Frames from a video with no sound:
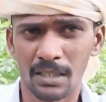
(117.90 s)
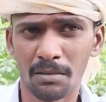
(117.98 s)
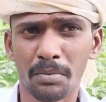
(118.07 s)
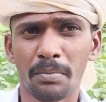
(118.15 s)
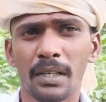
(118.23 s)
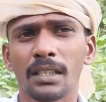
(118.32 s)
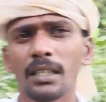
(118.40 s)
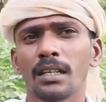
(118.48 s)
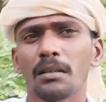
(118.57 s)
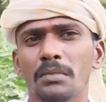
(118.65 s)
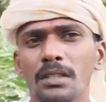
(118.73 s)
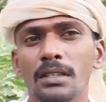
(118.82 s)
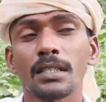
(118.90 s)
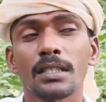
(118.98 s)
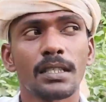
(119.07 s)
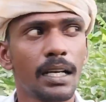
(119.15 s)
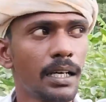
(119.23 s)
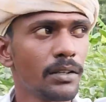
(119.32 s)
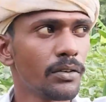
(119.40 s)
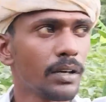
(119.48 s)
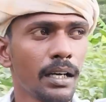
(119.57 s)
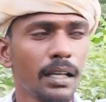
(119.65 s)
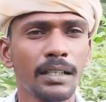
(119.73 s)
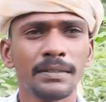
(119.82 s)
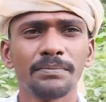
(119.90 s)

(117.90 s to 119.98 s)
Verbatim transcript: இப்போ பார்த்தீங்கன்னா நம்ம அந்த ஸ்டாண்டு வாங்கலாம்